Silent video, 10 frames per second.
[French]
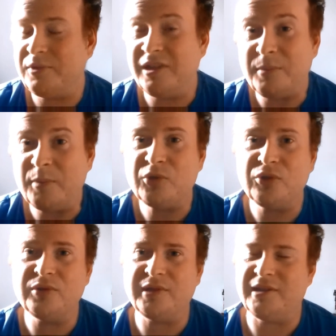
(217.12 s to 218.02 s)
il faisait la même
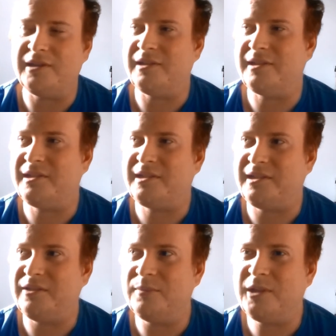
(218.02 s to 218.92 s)
chose et
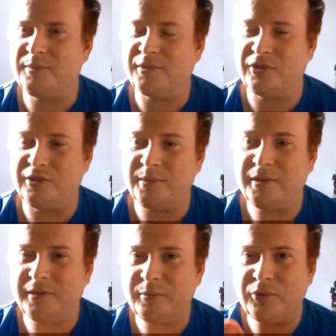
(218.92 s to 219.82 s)
c'est dommage parce que
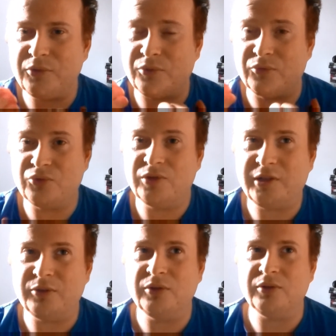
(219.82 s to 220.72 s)
j'aimerais vraiment que son jeu
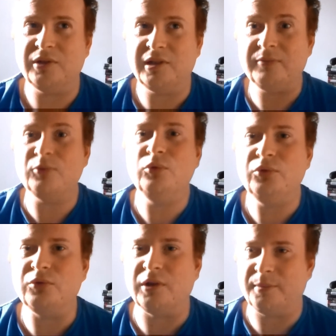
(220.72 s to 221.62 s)
d'acteur
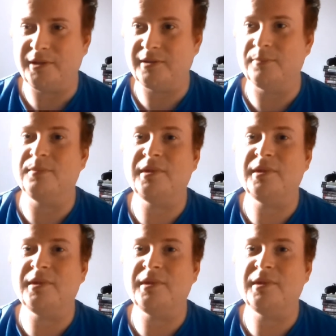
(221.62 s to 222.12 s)
évolue quoi parce que